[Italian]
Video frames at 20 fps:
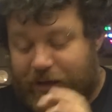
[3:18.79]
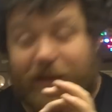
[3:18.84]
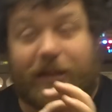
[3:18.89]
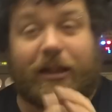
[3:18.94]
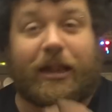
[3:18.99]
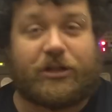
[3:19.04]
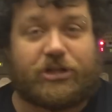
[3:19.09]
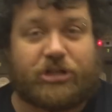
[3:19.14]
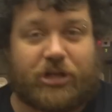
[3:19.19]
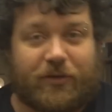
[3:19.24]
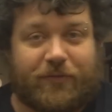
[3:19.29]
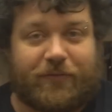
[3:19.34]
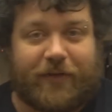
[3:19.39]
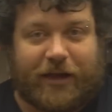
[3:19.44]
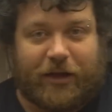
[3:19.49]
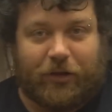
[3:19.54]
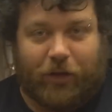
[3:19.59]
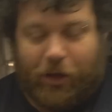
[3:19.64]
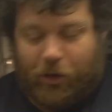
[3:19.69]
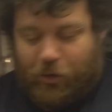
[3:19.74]
il
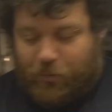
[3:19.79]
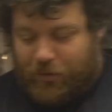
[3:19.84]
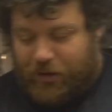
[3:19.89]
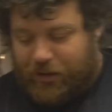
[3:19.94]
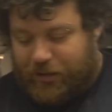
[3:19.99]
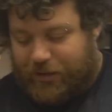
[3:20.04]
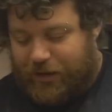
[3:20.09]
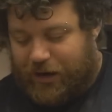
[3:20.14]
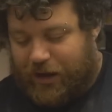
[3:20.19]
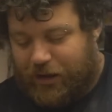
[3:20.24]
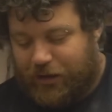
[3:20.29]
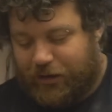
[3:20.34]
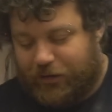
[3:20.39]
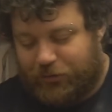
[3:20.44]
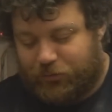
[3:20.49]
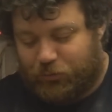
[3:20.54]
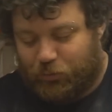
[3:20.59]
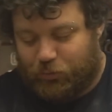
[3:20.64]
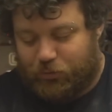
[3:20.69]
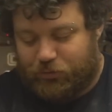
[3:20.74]
cervello che comanderà
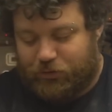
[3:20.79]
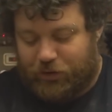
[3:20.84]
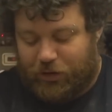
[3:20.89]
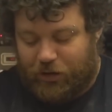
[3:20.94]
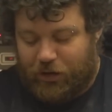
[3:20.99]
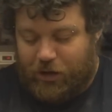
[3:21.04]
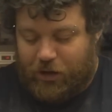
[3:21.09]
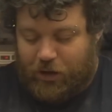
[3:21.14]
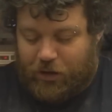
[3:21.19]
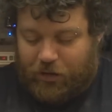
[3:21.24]
il tutto tutto,